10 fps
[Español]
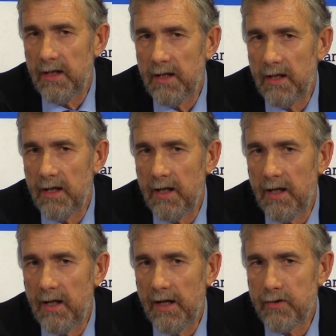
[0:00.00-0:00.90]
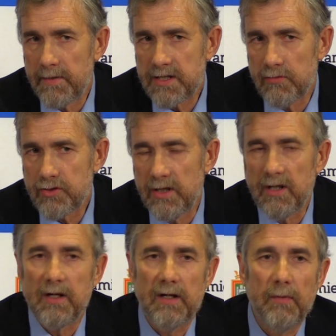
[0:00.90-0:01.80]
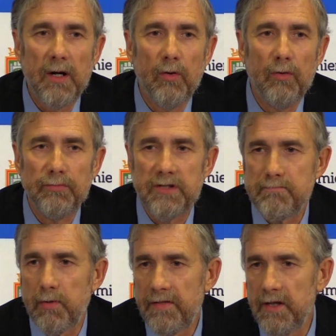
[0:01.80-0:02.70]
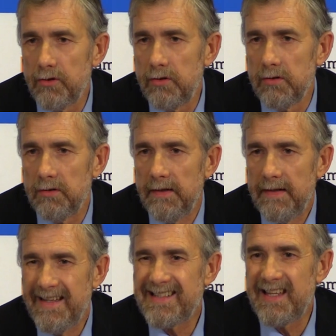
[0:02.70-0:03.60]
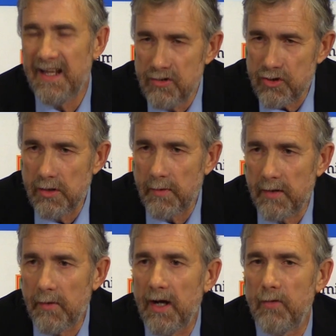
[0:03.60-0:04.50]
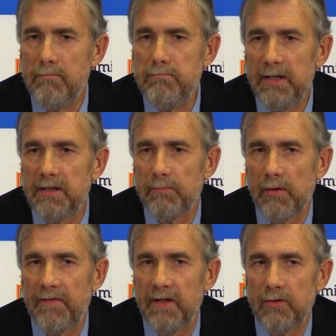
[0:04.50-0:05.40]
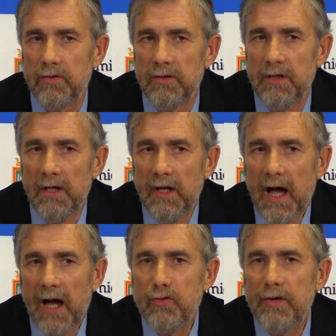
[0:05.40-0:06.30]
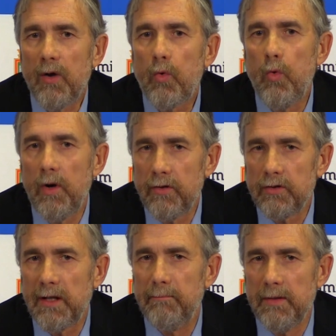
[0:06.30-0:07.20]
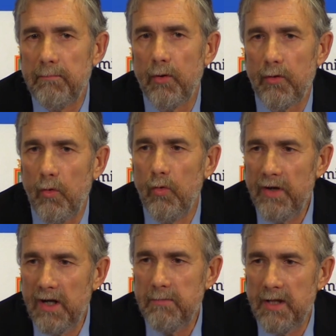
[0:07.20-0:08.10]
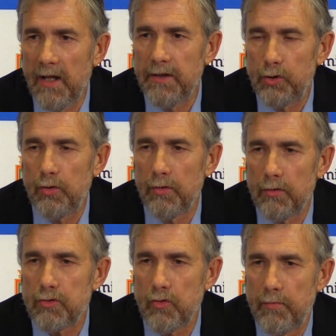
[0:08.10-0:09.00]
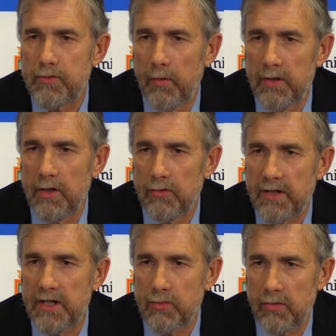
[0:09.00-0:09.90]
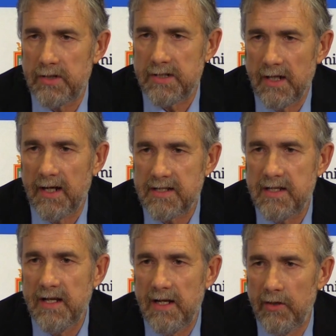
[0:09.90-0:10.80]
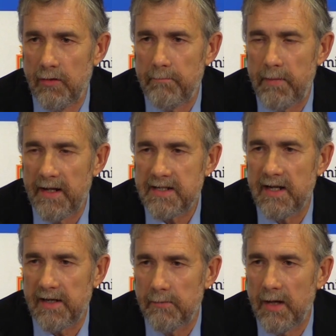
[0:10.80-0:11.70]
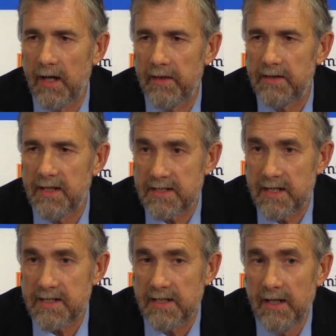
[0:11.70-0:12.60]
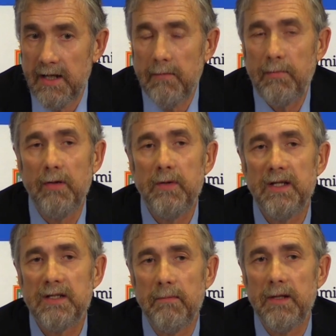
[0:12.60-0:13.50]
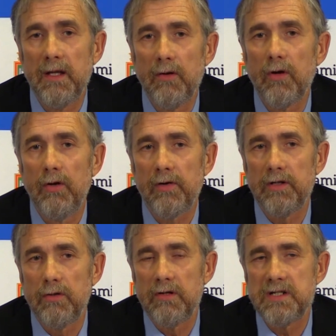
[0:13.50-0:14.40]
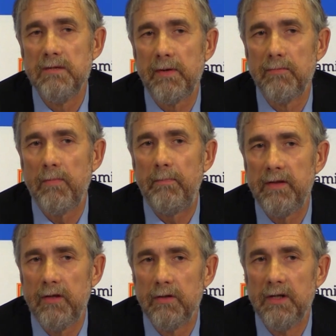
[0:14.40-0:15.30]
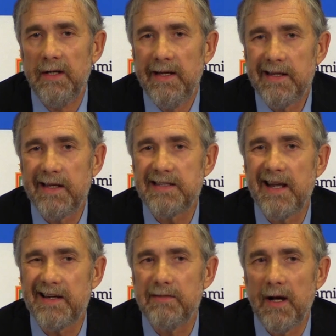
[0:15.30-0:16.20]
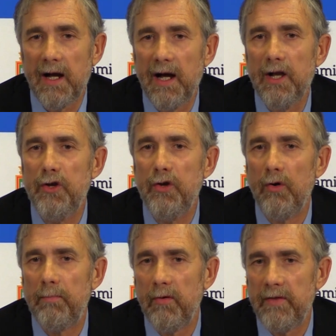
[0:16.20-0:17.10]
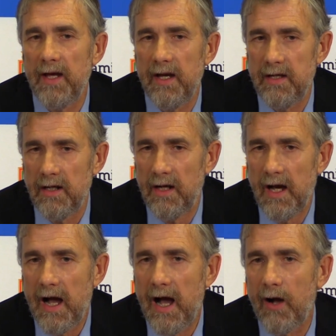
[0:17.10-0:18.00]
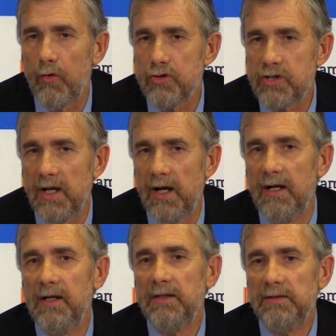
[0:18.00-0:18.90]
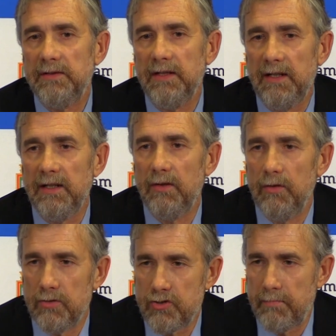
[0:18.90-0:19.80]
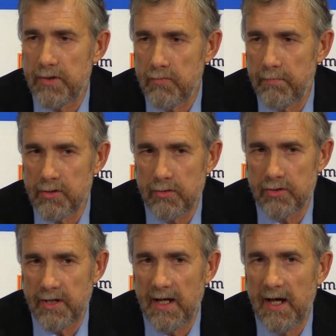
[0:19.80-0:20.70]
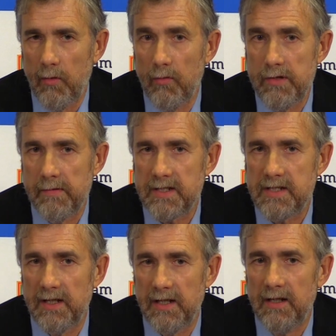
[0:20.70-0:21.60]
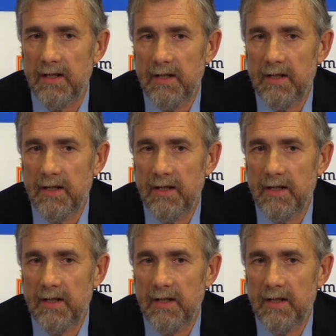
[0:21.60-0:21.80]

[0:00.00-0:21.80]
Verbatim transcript: El año pasado se rebajó un 3%, este año se va a rebajar un 20%. Hay un acuerdo también por unanimidad de todos los grupos políticos de las Cortes de Castilla y León para esa rebaja de tasas, pero evidentemente lo que los rectores siempre hemos pedido es que esa rebaja no podía ir a costa de los presupuestos de la universidad.